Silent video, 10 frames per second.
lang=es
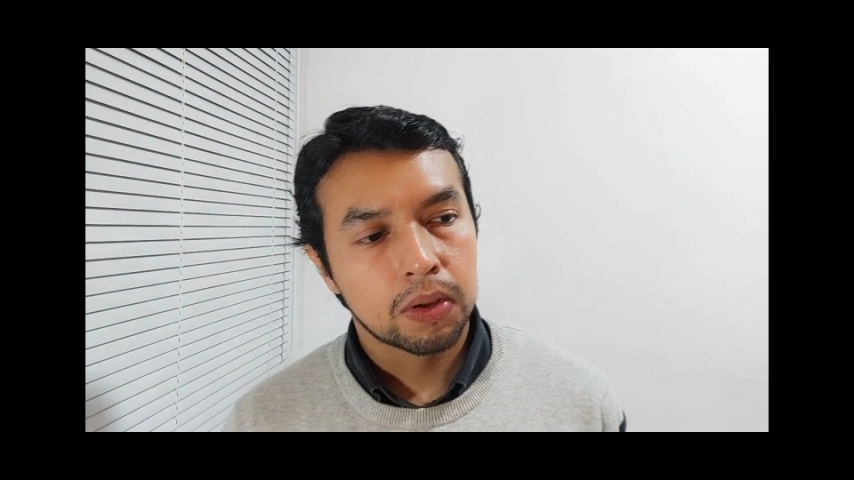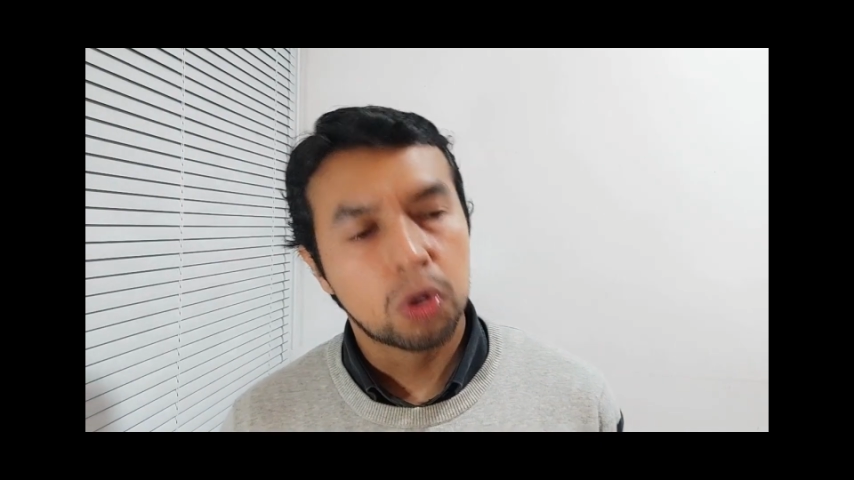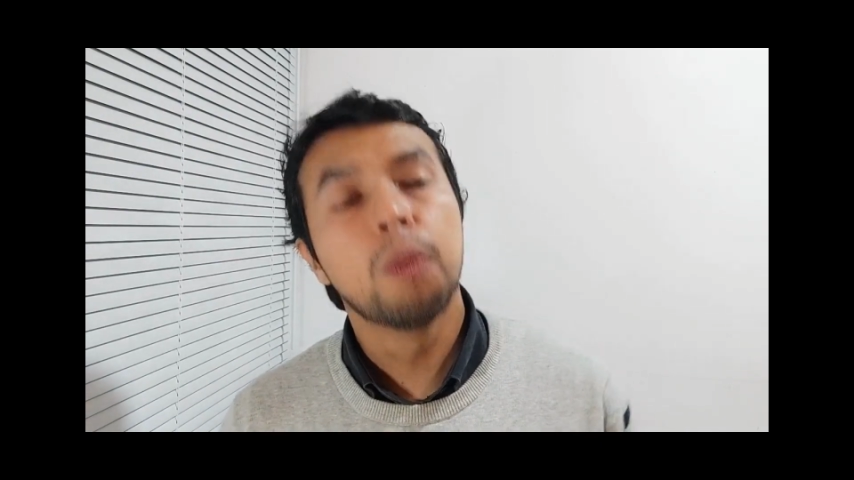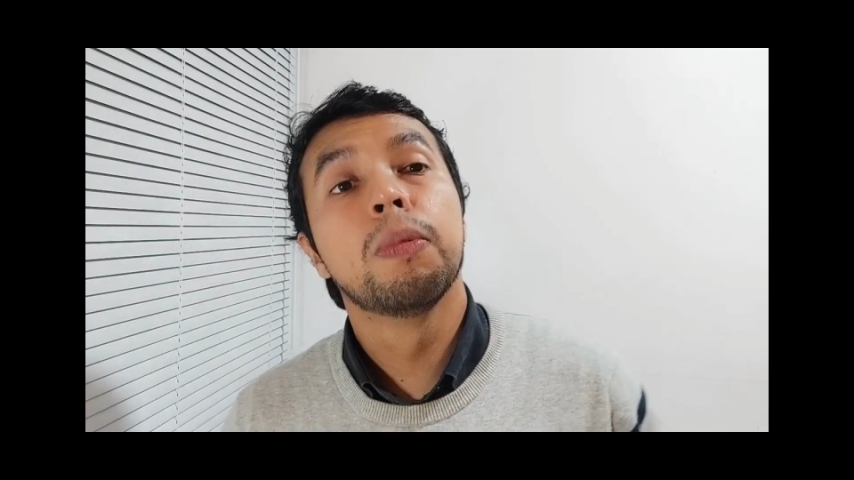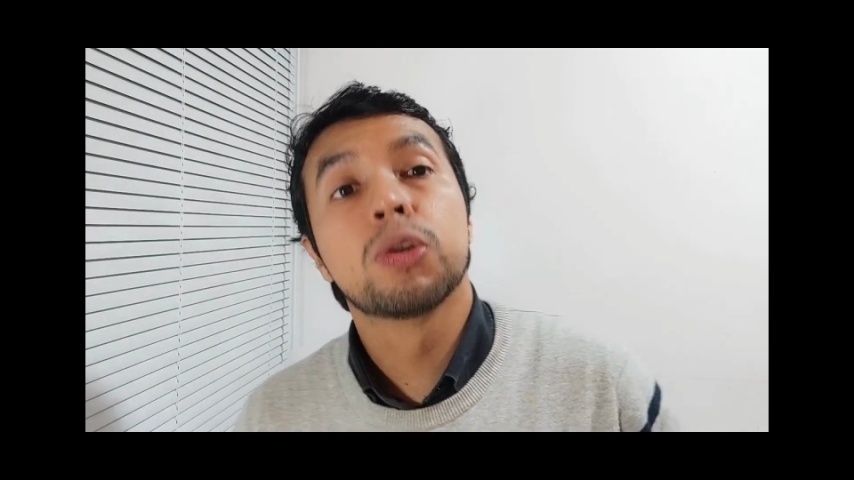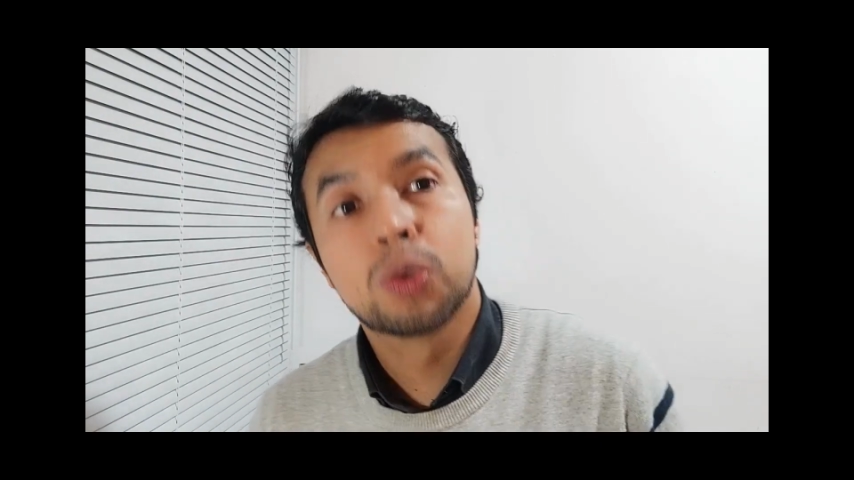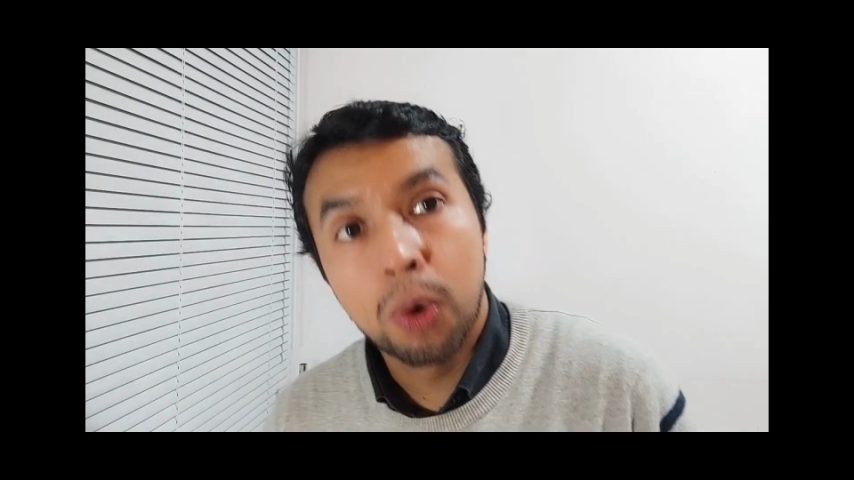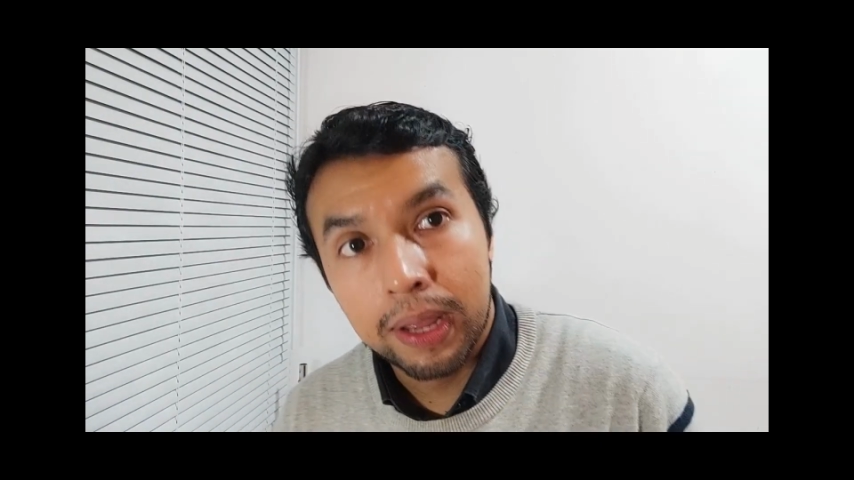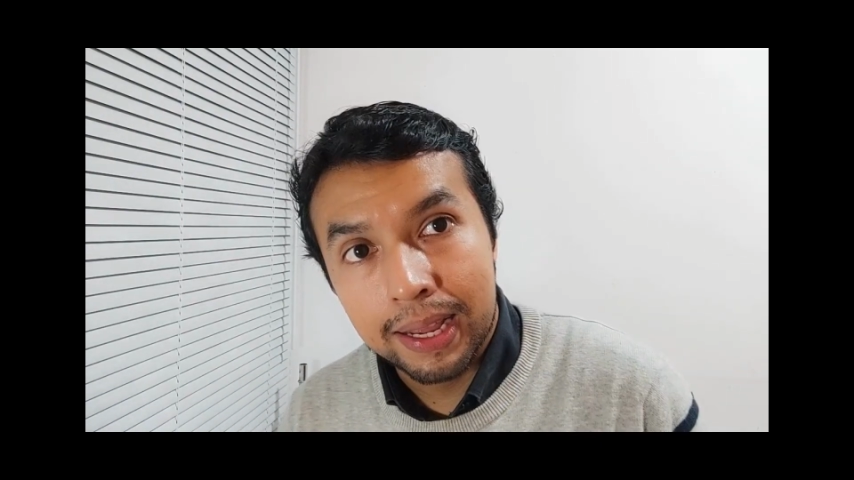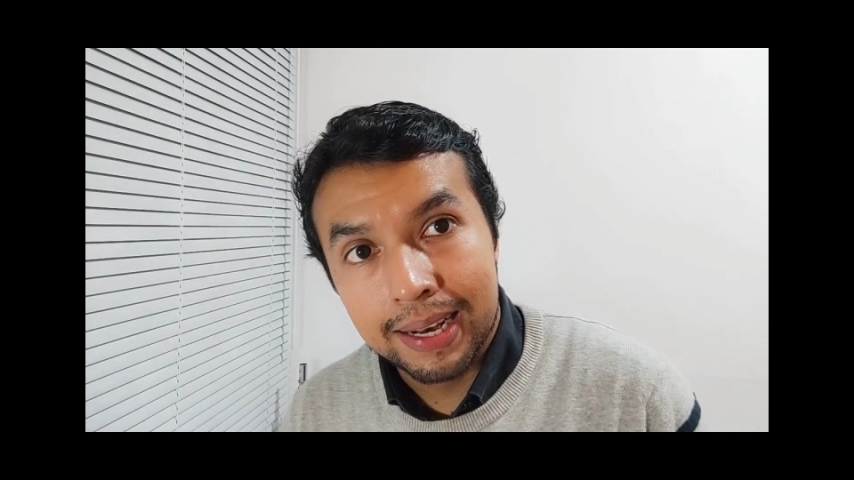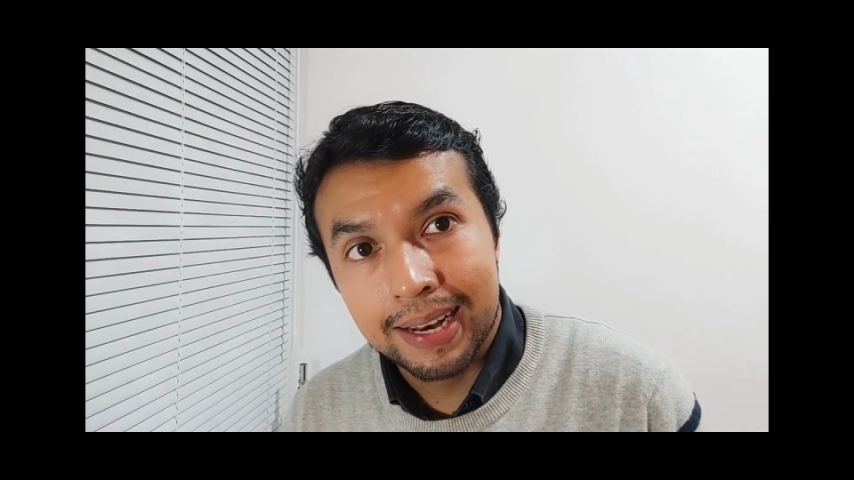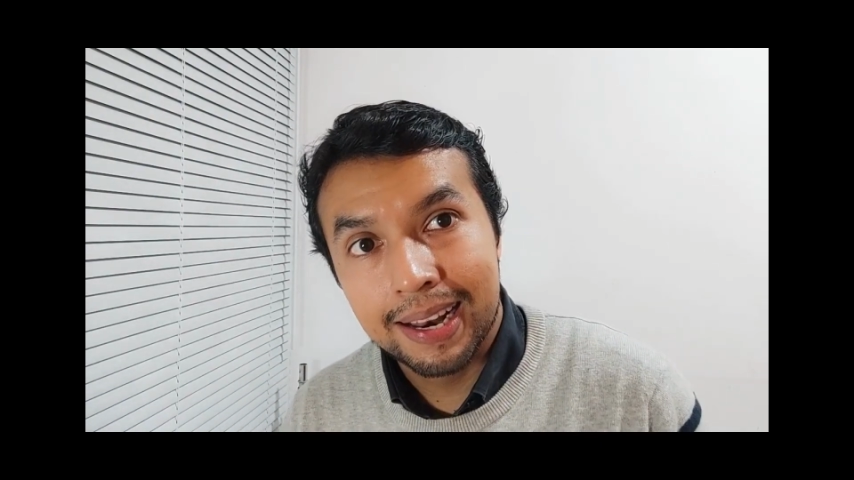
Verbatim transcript: cómo surgen